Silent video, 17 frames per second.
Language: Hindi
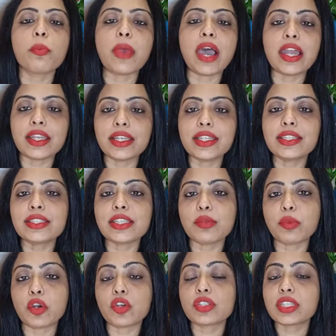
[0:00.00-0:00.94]
मान लीजिए
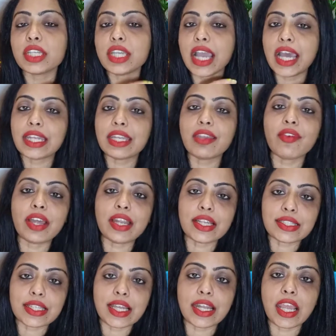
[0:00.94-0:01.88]
बॉस कि आने
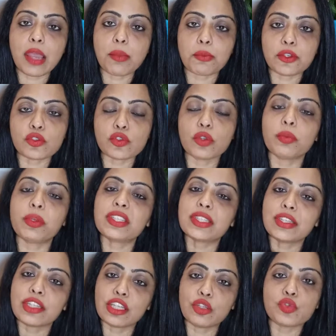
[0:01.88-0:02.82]
वाला सारा एपिसोड बस
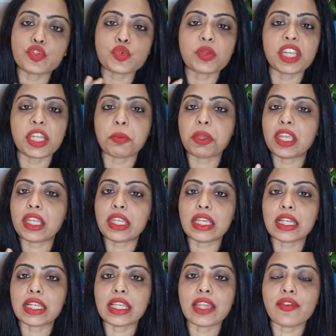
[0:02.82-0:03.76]
इनकी दुश्मनी पे ही
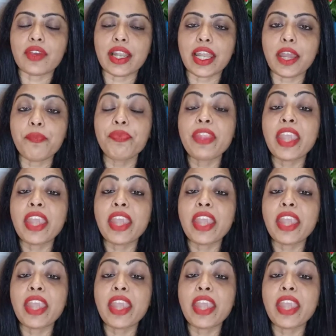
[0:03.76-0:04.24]
निकलने वाला है